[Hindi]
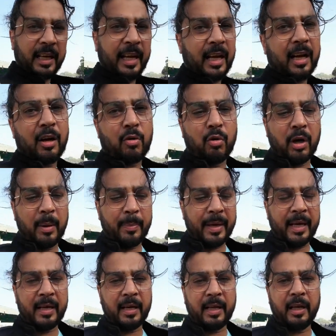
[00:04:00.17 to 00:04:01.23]
तरीके का कोई
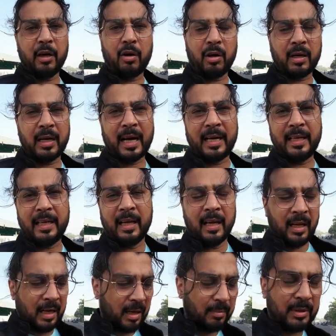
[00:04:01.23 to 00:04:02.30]
पेन नहीं है और गाड़ी
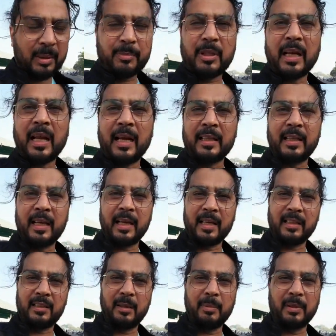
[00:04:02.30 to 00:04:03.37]
हम जब चलाते हैं
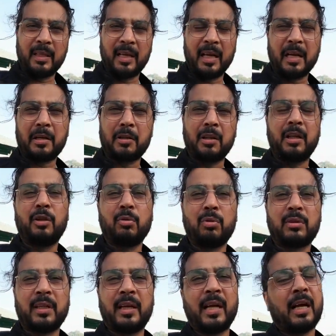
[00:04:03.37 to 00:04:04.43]
किसी भी तरीके कितनी दूर
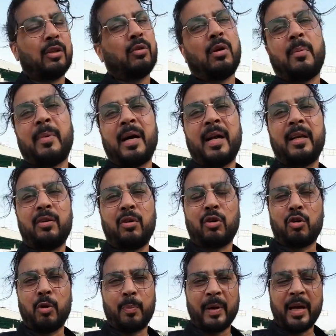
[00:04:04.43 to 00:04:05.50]
चले जाए तो हमारे जो है
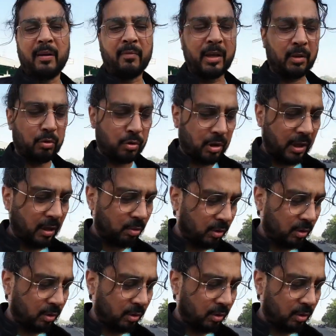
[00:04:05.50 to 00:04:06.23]
कोई पेन वेन कुछ नहीं